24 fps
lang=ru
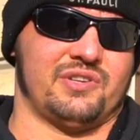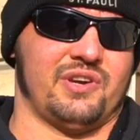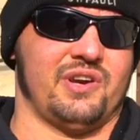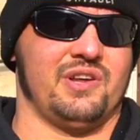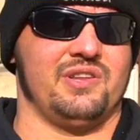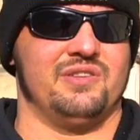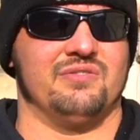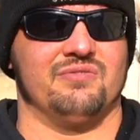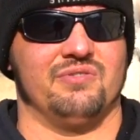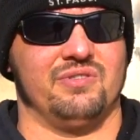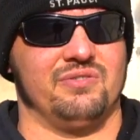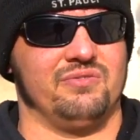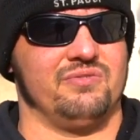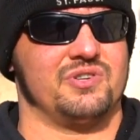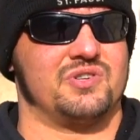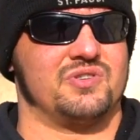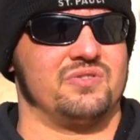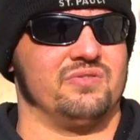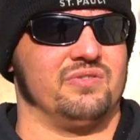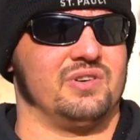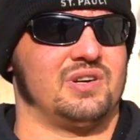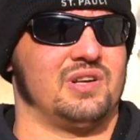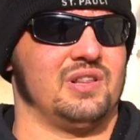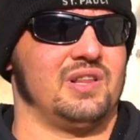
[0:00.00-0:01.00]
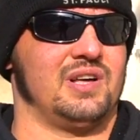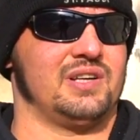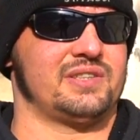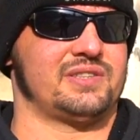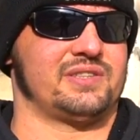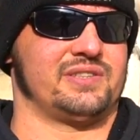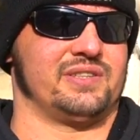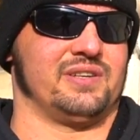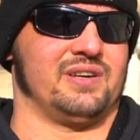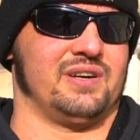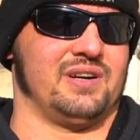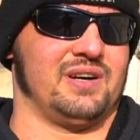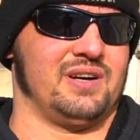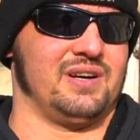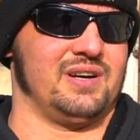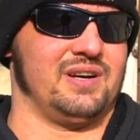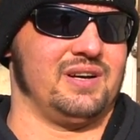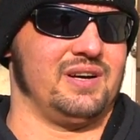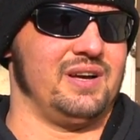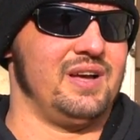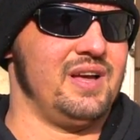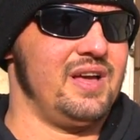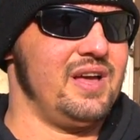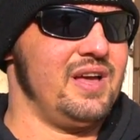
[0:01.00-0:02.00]
среднего и высшего класса,
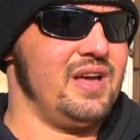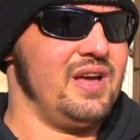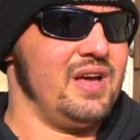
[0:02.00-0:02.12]
а,